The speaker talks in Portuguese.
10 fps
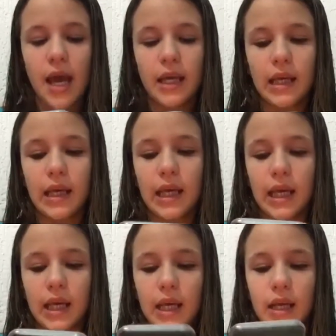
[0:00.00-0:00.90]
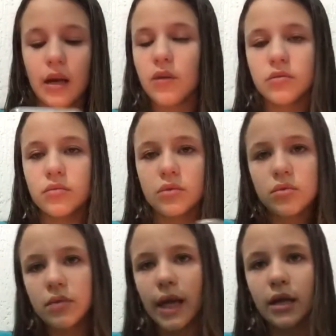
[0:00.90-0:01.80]
e não,
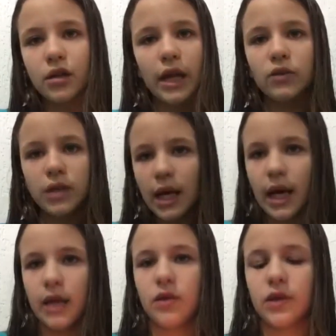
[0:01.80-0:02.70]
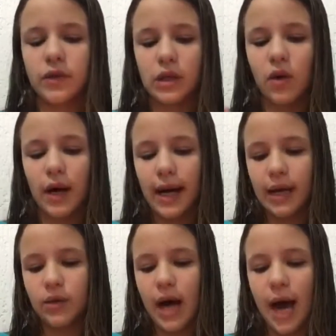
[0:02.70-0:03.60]
não tem nenhum segredo, é só você colocar
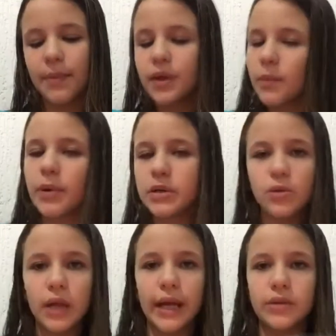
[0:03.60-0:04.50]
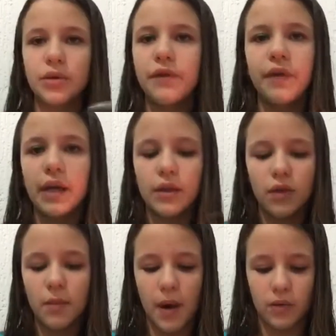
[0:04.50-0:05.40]
no rápido e depois no lento, que fica
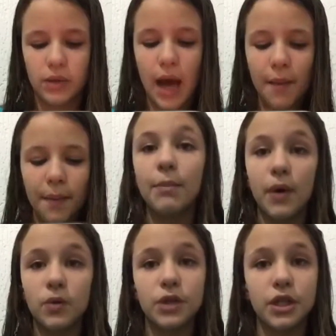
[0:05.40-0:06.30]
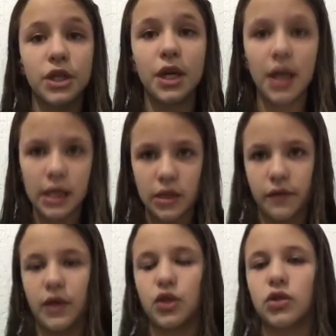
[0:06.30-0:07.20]
normal, tá? Bom, gente, aqui nesse
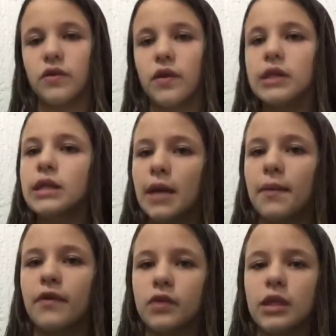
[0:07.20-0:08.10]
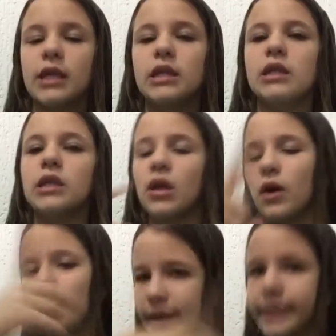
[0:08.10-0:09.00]
vídeo eu só vou ensinar pra vocês esse que eu
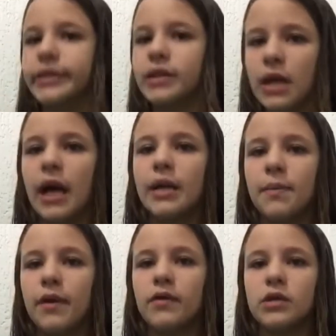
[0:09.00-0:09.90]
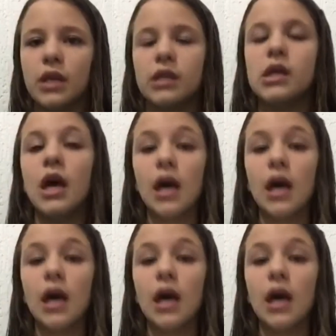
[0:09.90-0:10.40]
acabei de ensinar aí pra vocês.